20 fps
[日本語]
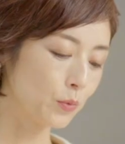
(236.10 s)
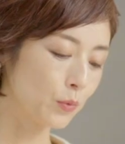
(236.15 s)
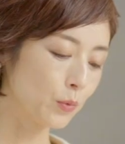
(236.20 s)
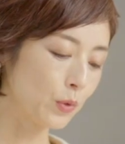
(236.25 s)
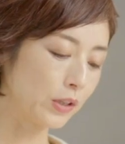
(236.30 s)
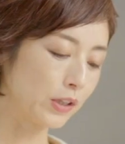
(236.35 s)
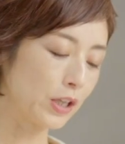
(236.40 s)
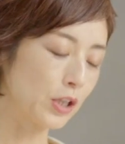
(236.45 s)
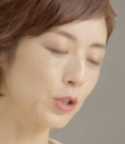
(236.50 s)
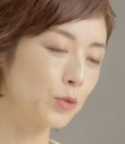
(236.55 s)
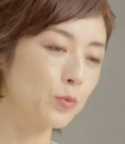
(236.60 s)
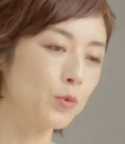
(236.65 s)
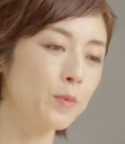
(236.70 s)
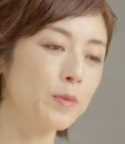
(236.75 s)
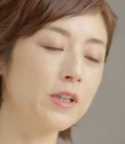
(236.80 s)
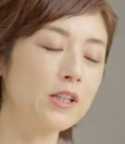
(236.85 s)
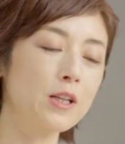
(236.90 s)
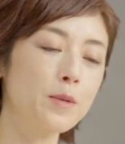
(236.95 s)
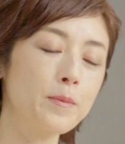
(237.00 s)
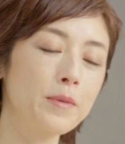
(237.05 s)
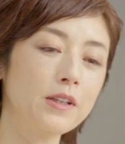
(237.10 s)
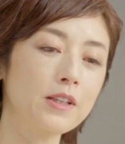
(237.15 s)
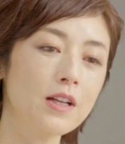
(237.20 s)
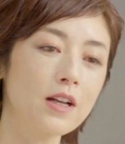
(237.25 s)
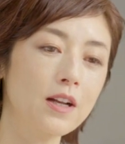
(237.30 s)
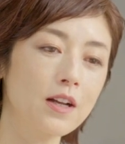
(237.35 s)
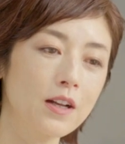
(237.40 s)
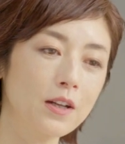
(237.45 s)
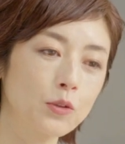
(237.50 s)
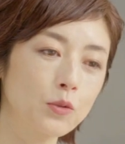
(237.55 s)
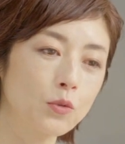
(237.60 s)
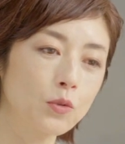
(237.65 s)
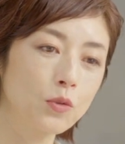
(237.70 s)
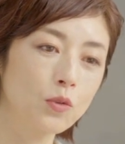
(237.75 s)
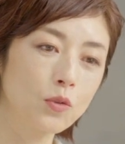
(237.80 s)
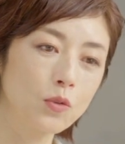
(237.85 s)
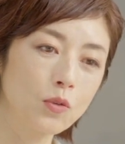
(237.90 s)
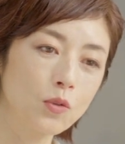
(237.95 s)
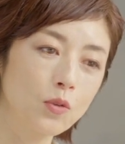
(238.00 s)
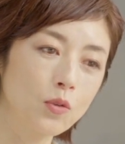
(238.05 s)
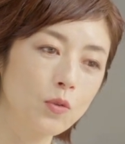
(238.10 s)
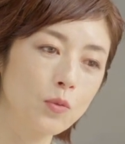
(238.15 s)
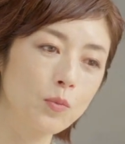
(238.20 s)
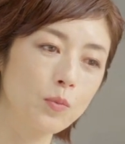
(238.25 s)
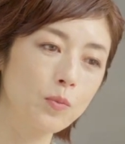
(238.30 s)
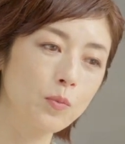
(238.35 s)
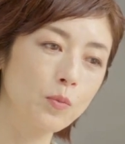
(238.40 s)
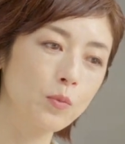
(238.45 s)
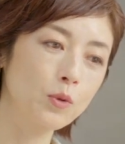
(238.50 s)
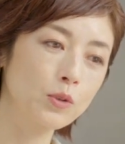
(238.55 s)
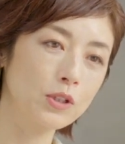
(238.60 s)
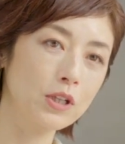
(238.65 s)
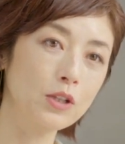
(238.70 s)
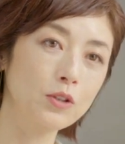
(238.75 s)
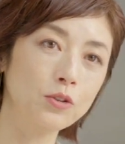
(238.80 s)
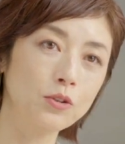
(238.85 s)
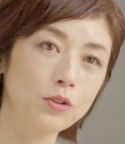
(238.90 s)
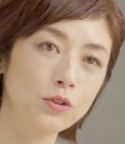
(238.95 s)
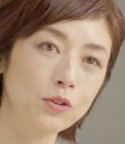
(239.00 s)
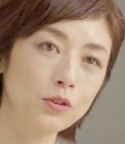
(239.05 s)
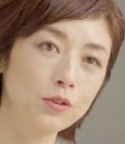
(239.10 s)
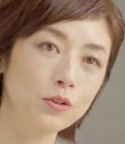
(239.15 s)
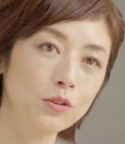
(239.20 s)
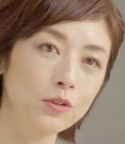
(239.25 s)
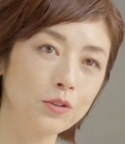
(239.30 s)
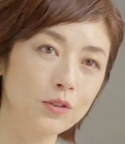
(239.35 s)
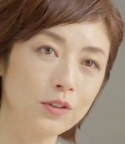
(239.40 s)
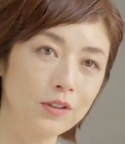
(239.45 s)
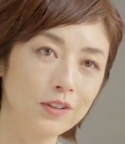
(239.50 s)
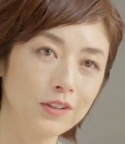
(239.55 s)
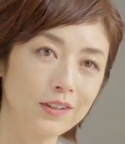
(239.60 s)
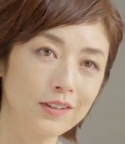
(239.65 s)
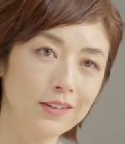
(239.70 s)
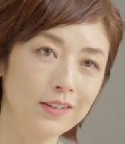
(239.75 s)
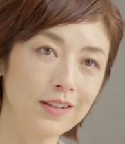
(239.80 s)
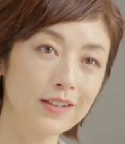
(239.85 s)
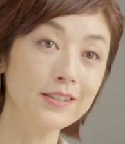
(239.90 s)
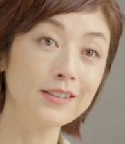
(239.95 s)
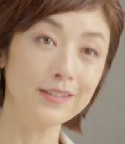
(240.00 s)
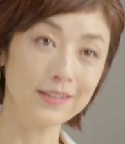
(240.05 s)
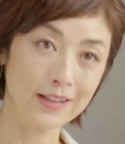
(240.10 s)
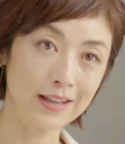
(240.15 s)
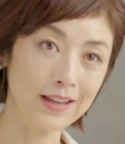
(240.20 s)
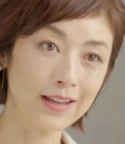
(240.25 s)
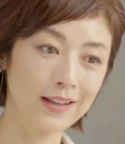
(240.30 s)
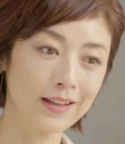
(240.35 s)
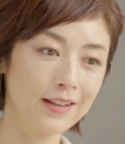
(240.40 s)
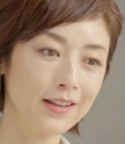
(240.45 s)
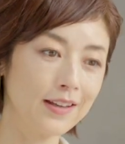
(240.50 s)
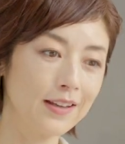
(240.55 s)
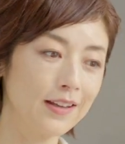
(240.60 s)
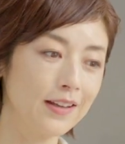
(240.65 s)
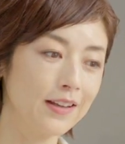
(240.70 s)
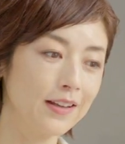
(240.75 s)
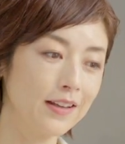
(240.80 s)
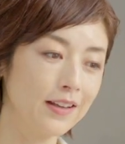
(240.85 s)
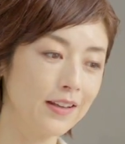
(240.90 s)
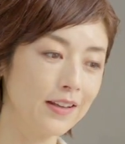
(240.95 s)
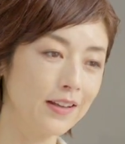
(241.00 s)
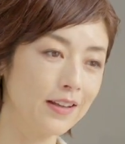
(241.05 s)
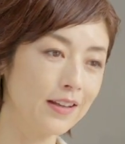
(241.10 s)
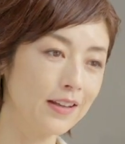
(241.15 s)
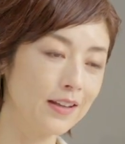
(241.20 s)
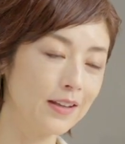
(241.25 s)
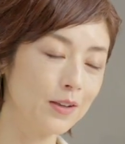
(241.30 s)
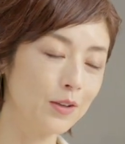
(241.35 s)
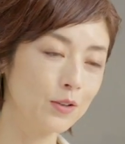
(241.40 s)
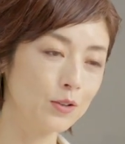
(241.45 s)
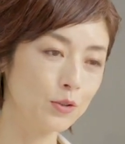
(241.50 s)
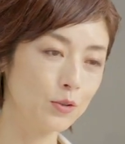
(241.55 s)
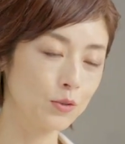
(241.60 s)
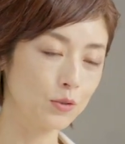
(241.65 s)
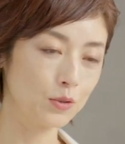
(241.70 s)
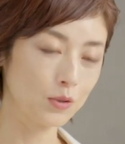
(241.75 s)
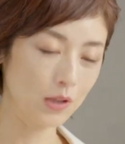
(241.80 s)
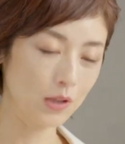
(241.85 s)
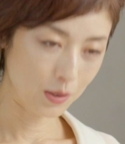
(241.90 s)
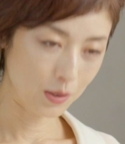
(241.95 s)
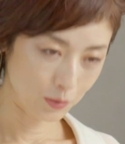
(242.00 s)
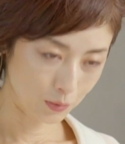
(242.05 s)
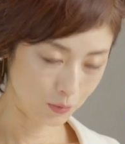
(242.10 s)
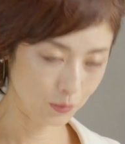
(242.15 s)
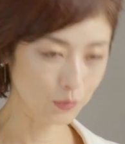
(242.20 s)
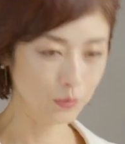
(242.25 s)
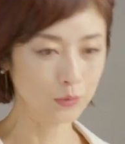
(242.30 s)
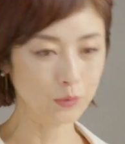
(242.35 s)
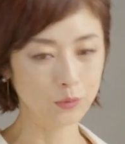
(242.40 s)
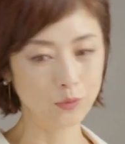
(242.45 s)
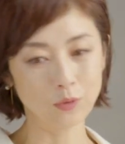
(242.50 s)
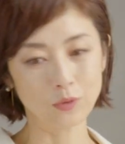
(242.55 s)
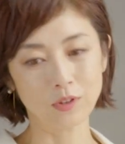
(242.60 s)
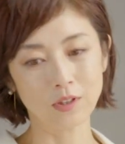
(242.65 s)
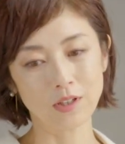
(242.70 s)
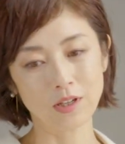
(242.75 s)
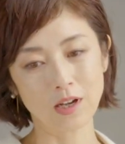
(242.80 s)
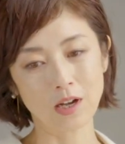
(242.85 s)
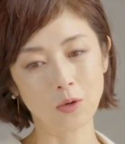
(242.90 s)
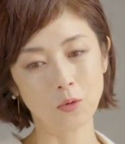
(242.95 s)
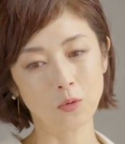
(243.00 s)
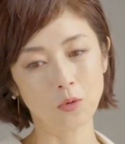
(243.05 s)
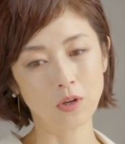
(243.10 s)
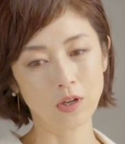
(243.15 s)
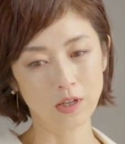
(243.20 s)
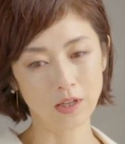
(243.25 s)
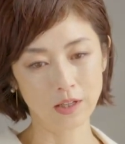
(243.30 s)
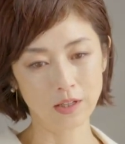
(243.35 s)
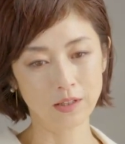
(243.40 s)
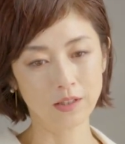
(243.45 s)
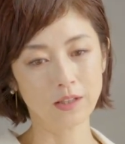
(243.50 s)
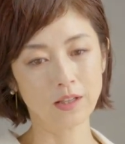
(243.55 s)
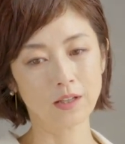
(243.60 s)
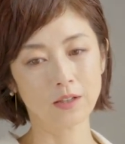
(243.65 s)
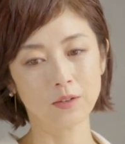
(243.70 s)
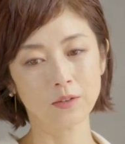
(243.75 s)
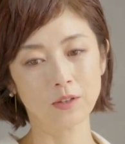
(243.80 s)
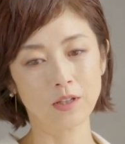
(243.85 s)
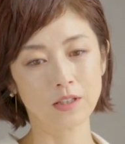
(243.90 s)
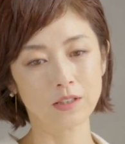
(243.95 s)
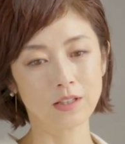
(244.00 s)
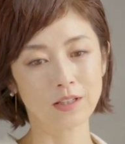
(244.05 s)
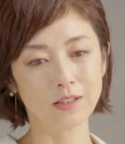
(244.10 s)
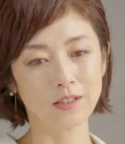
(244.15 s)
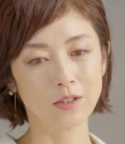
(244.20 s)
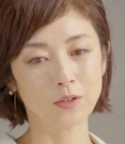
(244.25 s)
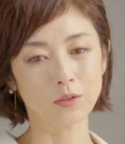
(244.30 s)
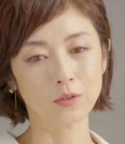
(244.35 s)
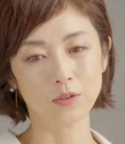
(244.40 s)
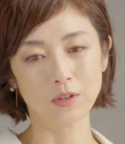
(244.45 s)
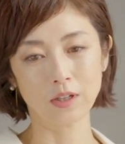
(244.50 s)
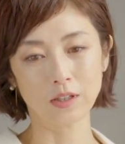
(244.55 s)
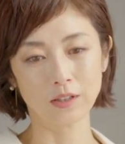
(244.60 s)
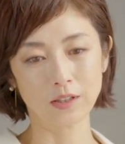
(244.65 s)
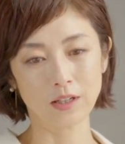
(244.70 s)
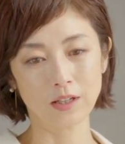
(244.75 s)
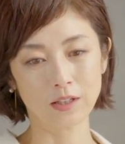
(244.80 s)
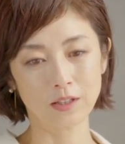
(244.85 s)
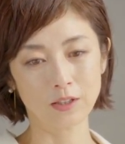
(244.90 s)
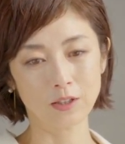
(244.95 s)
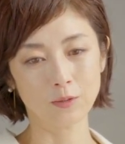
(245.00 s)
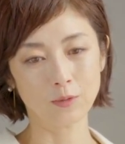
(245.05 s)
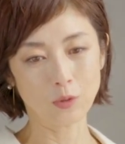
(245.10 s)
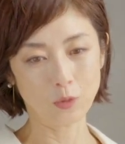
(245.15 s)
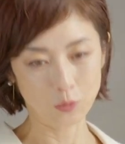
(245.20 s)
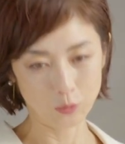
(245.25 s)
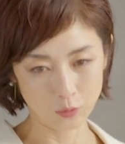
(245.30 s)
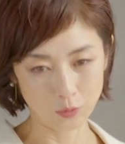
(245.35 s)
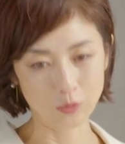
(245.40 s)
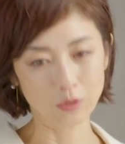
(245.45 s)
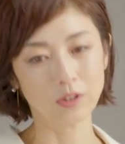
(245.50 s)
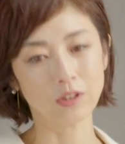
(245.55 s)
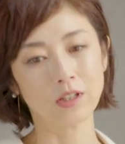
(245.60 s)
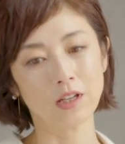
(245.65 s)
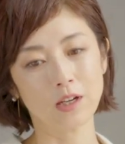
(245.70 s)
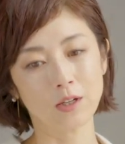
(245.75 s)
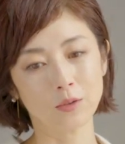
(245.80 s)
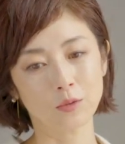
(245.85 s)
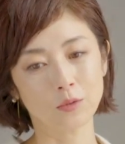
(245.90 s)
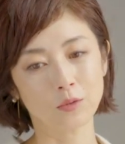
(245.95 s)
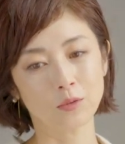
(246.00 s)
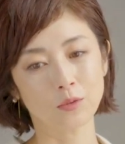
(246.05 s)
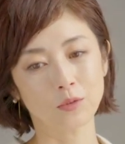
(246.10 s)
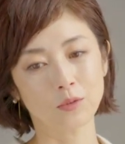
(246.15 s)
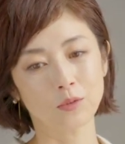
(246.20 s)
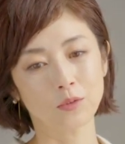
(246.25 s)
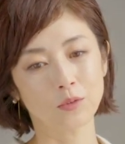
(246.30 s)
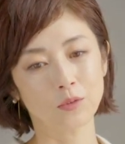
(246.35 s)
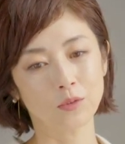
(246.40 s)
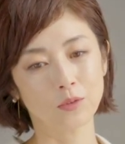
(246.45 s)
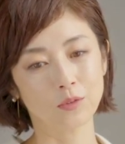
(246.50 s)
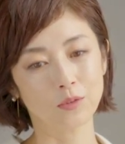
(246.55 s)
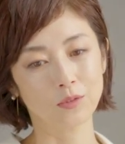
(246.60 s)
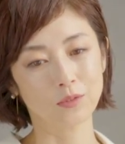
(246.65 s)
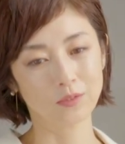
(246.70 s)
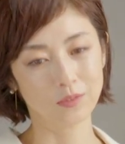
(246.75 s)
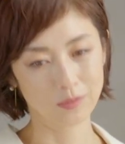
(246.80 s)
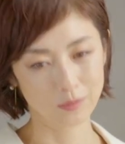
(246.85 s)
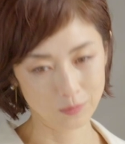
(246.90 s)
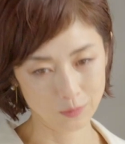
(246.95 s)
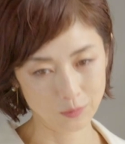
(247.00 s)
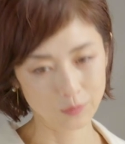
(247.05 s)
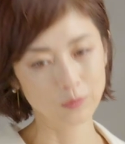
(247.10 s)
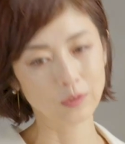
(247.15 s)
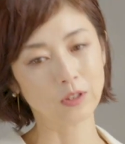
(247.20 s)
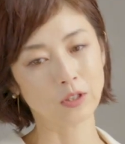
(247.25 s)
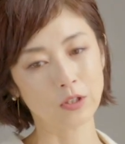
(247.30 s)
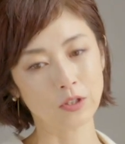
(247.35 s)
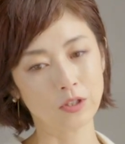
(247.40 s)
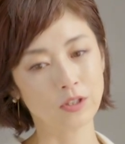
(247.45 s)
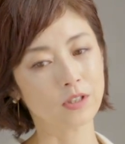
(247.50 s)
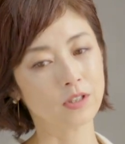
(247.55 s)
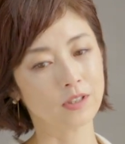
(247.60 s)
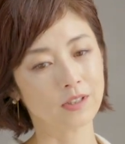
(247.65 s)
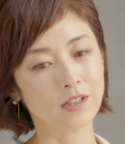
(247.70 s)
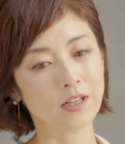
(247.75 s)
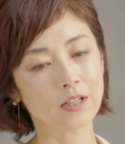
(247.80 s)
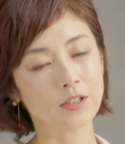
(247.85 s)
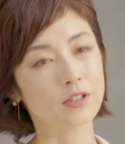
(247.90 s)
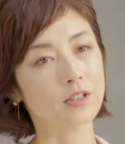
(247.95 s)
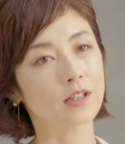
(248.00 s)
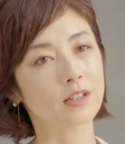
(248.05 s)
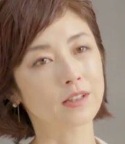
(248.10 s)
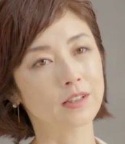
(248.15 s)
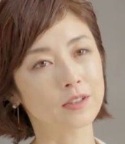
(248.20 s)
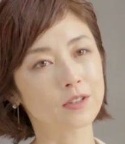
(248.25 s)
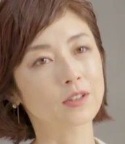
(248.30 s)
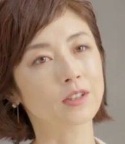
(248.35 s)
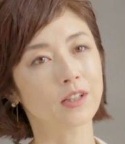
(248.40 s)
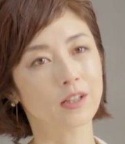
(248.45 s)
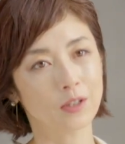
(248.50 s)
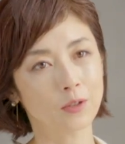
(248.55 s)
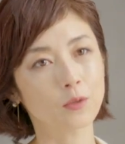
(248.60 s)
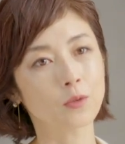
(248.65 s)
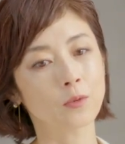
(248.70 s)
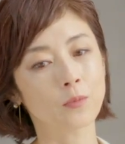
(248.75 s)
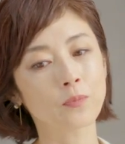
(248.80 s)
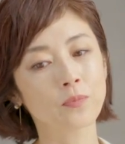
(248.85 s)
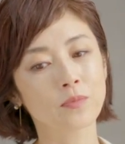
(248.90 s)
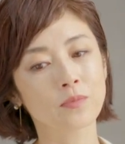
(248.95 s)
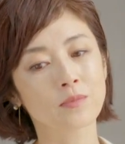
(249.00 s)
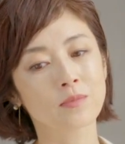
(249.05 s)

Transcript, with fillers: 私もまだまだあの模索中でして、えー、あの本当に憧れてくださってる方には本当にあの私自身感謝ですけれど、